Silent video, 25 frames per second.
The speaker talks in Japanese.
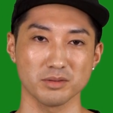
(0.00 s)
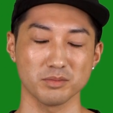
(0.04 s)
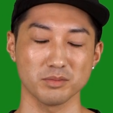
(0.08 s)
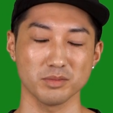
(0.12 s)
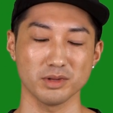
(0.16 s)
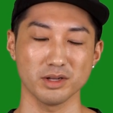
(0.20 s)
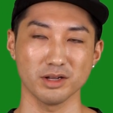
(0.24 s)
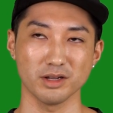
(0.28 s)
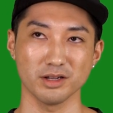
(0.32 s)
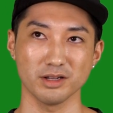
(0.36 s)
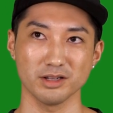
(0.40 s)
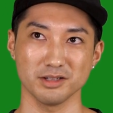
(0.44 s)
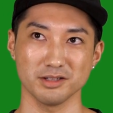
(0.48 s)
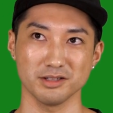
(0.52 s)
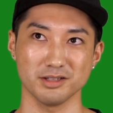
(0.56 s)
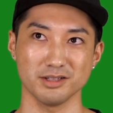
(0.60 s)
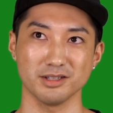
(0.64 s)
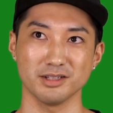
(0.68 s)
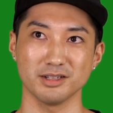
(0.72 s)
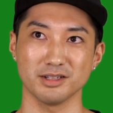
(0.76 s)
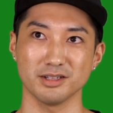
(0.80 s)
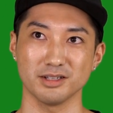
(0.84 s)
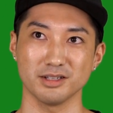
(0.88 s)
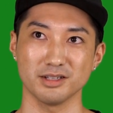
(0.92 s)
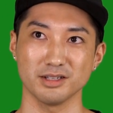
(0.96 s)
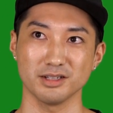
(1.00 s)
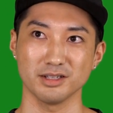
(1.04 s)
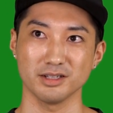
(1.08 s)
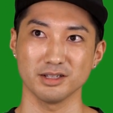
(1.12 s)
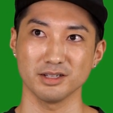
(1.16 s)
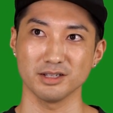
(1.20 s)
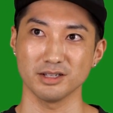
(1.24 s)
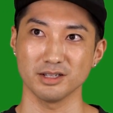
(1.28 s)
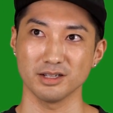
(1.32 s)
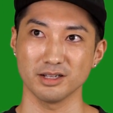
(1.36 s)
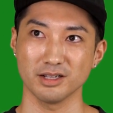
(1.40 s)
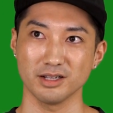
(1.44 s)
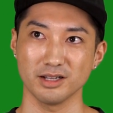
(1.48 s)
ま
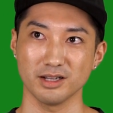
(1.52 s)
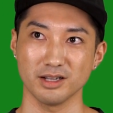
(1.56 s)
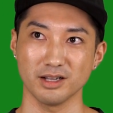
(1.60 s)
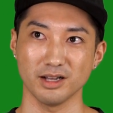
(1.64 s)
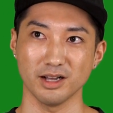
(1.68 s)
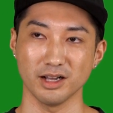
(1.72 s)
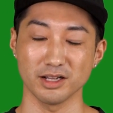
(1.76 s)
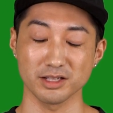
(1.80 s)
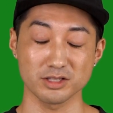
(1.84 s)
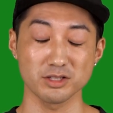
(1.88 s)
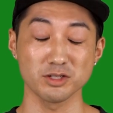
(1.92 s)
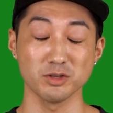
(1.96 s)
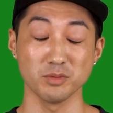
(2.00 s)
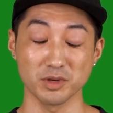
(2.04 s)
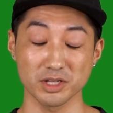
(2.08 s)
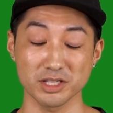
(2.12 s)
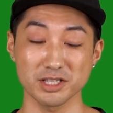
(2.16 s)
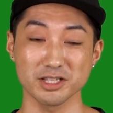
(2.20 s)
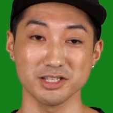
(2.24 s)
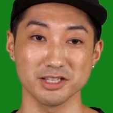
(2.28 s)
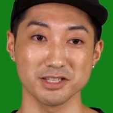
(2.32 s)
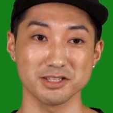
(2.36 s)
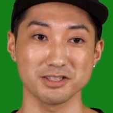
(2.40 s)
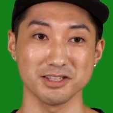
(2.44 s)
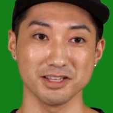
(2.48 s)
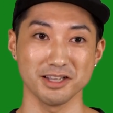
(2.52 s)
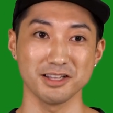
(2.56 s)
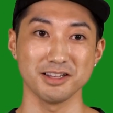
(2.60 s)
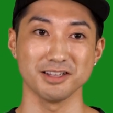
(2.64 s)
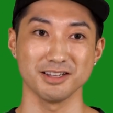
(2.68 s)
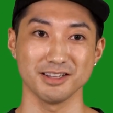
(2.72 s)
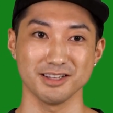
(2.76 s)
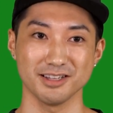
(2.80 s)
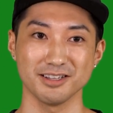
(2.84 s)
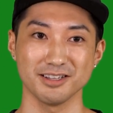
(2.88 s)
あ暑い街ですね。